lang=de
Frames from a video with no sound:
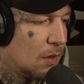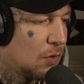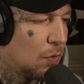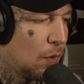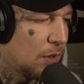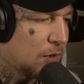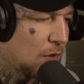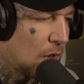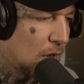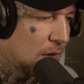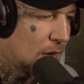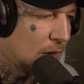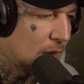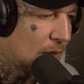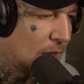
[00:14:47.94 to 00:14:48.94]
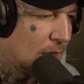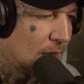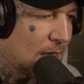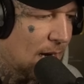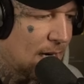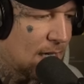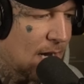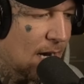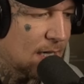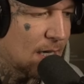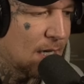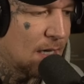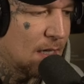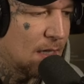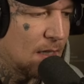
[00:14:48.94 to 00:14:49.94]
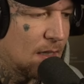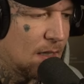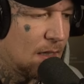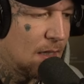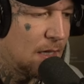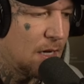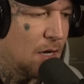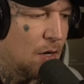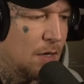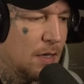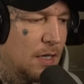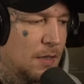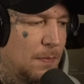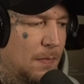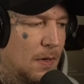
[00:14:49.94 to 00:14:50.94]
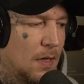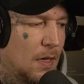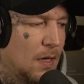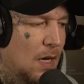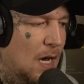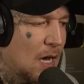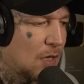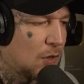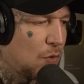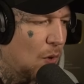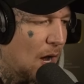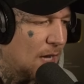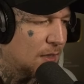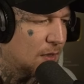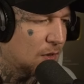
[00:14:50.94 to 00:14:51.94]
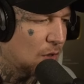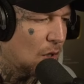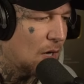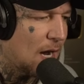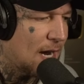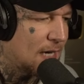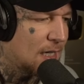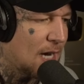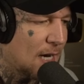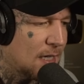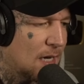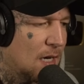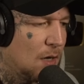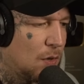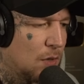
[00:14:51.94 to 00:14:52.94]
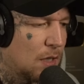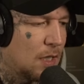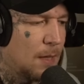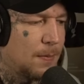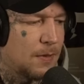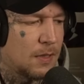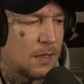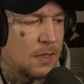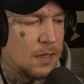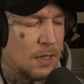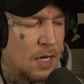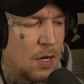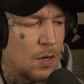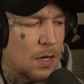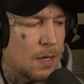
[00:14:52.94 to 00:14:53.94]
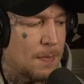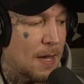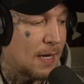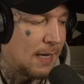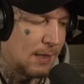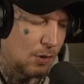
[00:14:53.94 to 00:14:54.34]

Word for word: Du hast doch äh, deinen Cutter Leon nicht. Äh, du hast doch einen Cutter oder gibst Leon nicht mehr.